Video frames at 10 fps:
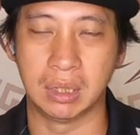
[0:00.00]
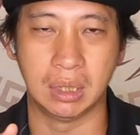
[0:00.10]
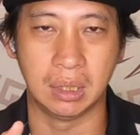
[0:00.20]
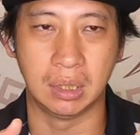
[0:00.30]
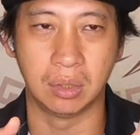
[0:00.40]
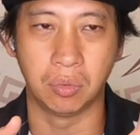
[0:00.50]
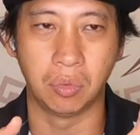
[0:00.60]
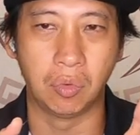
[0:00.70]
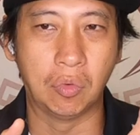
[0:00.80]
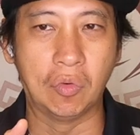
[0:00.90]
你
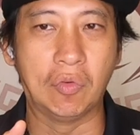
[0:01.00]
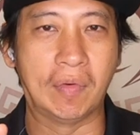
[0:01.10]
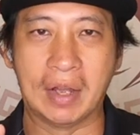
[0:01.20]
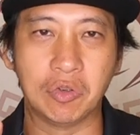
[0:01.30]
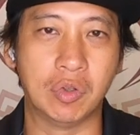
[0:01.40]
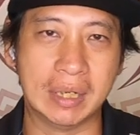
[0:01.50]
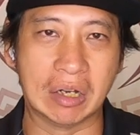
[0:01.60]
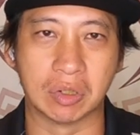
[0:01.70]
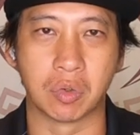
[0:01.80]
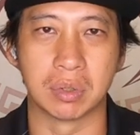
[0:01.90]
无无无法预
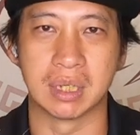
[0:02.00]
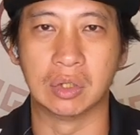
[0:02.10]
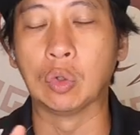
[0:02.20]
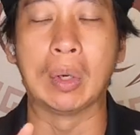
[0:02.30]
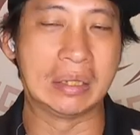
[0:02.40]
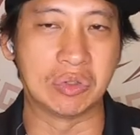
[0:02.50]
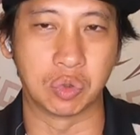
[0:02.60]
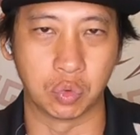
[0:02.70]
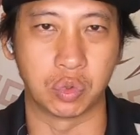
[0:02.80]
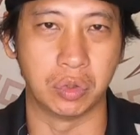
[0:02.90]
料的过程，突然就
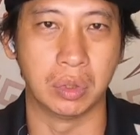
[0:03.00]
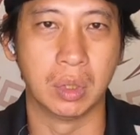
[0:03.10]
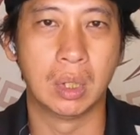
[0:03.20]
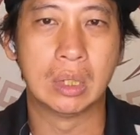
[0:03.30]
出去，